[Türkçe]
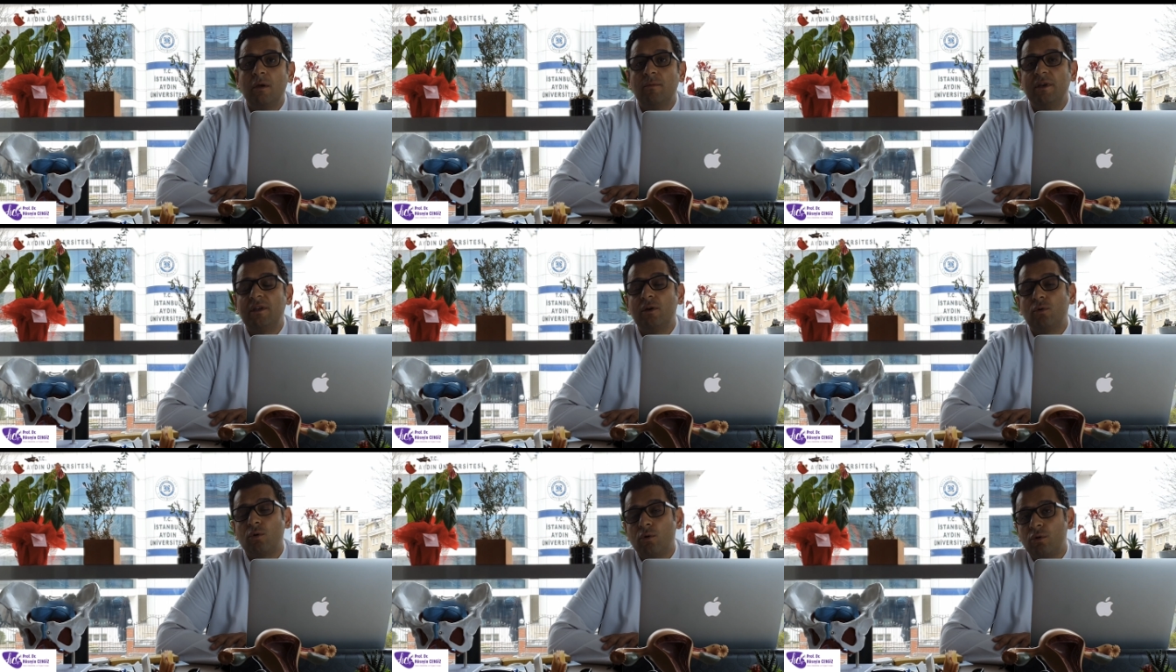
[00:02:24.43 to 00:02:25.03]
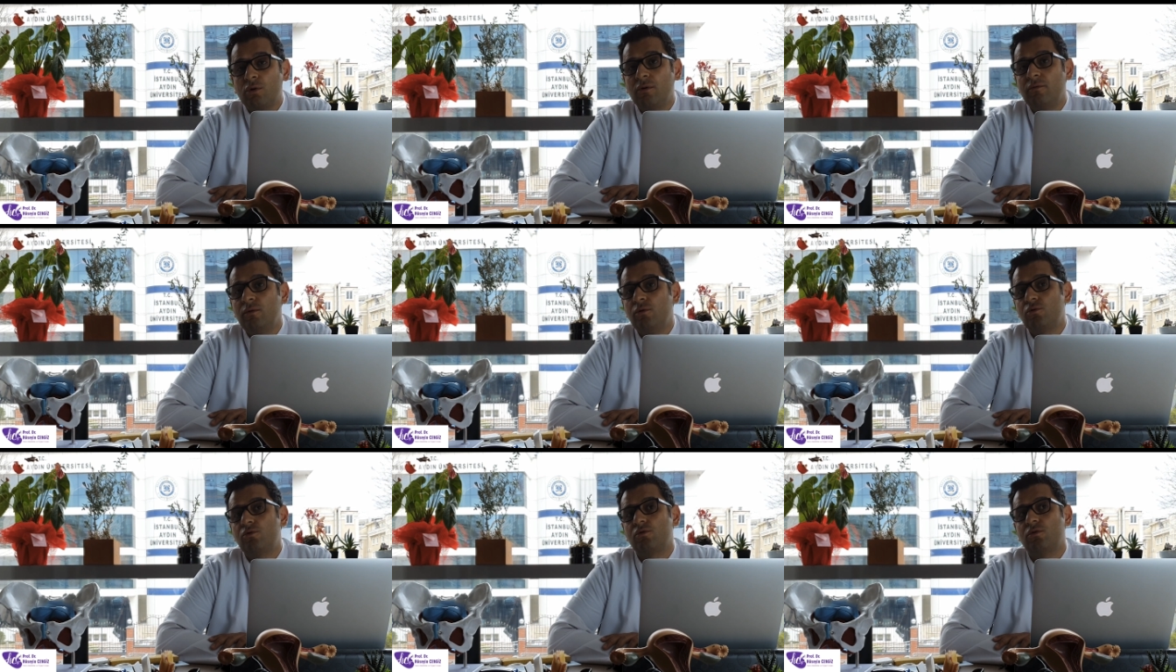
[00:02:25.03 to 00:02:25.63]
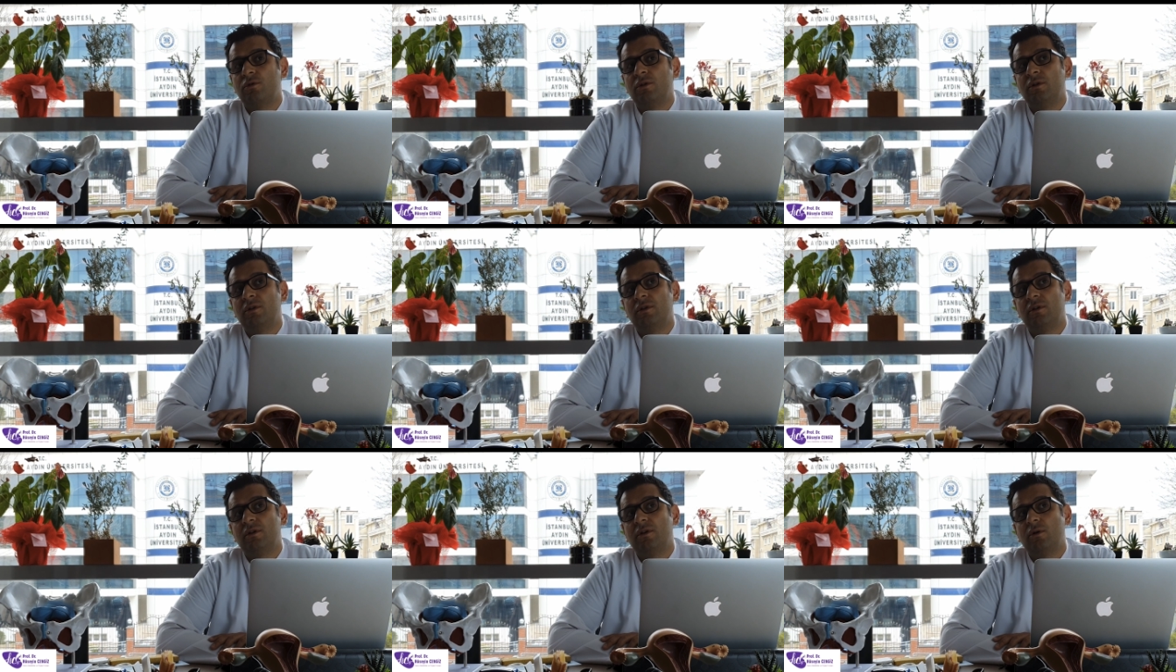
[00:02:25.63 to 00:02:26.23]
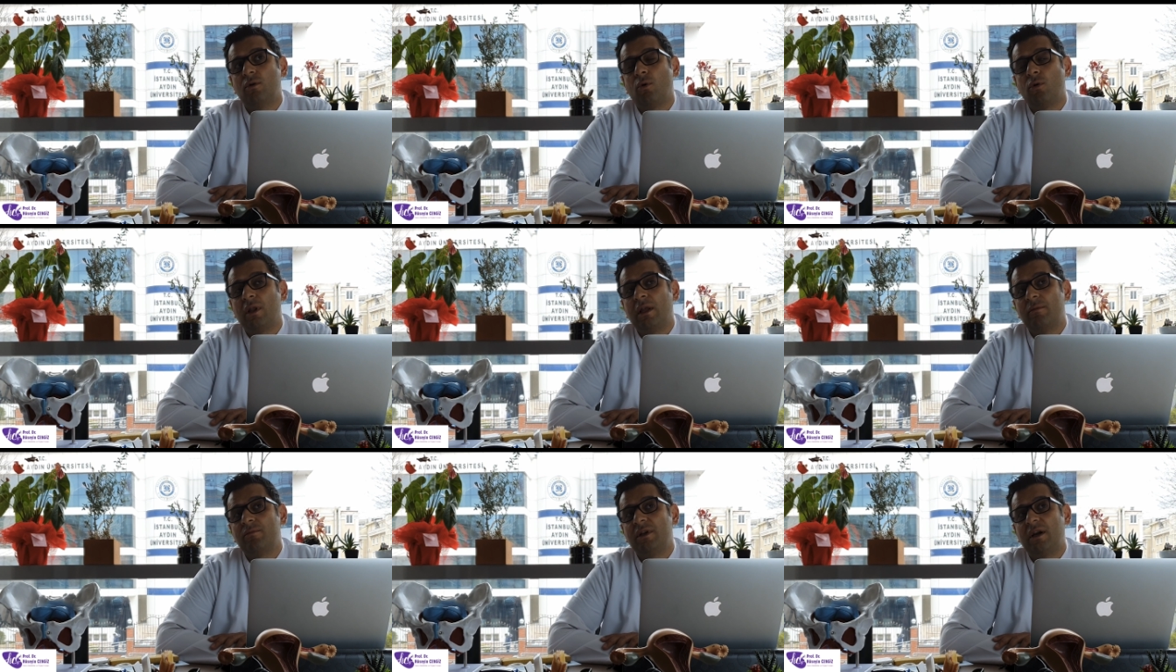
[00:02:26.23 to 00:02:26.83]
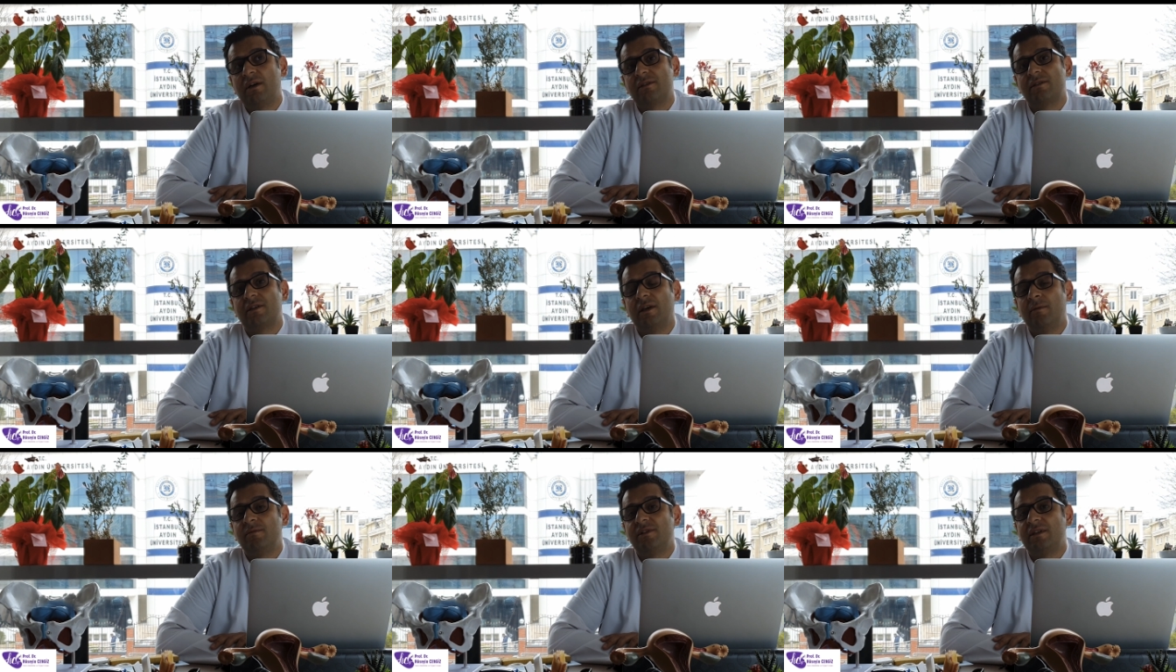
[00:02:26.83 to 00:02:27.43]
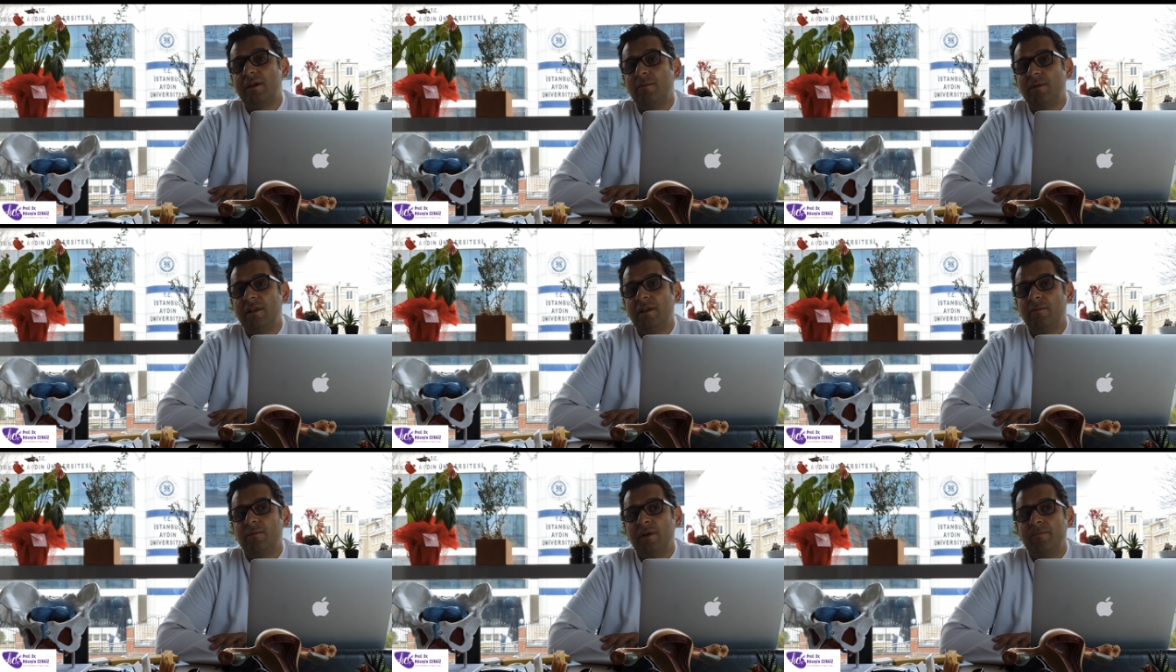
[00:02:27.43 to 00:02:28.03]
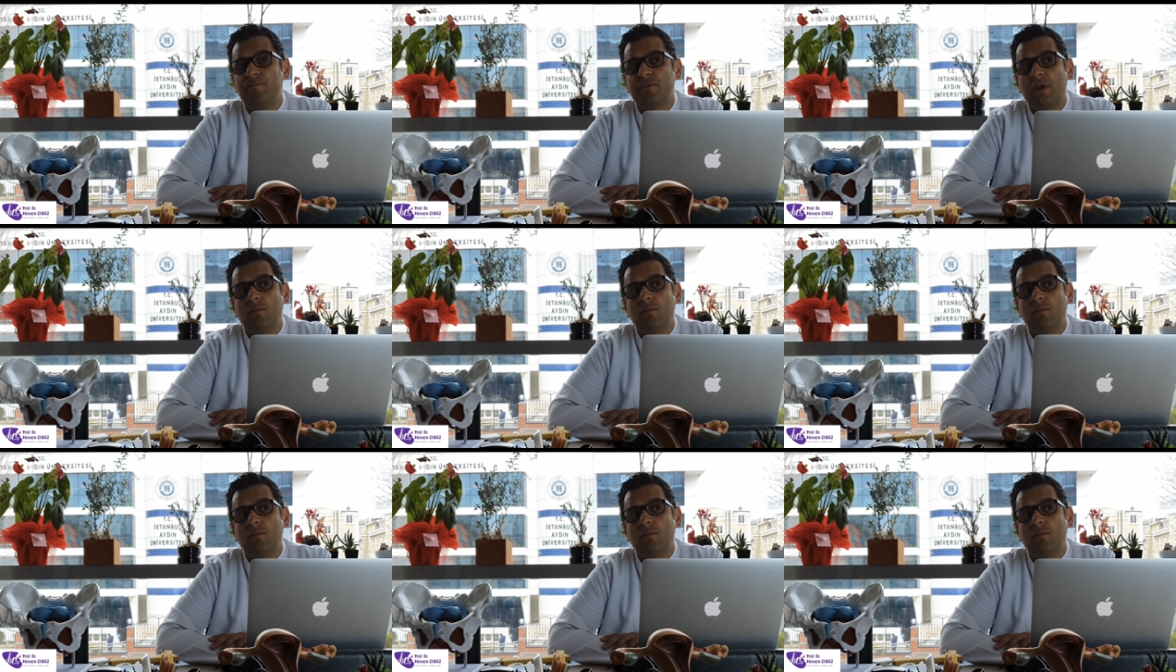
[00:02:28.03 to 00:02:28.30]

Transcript: Peki koronavirüs e, olan bir hasta emzirebilir mi?